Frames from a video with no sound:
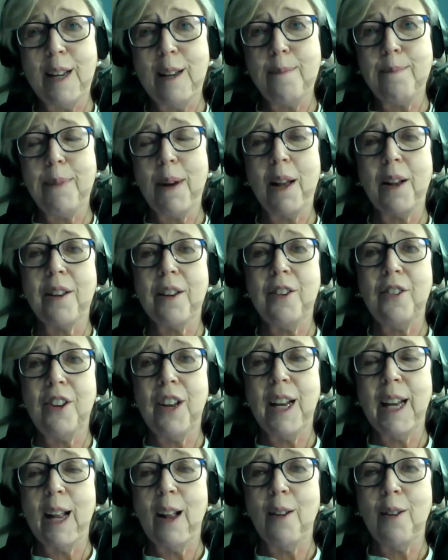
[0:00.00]
de
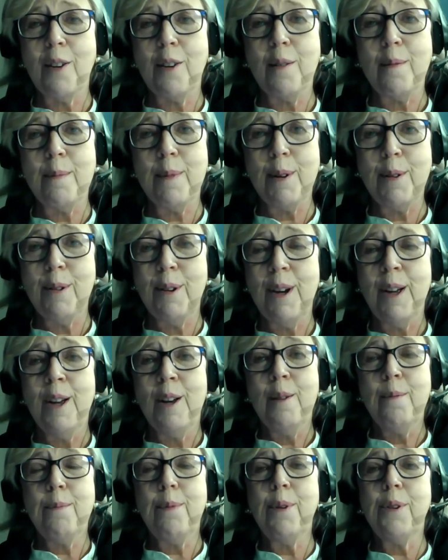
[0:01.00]
partager quelques mots
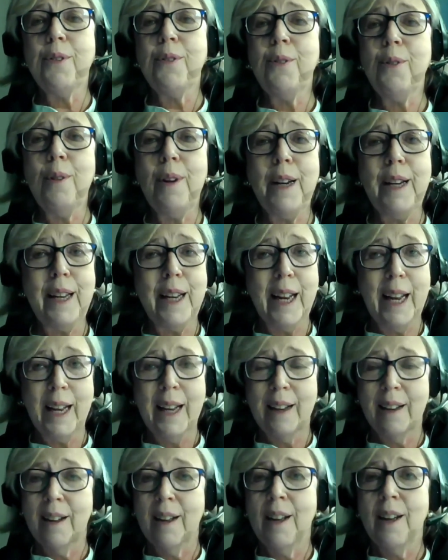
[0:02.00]
pour souligner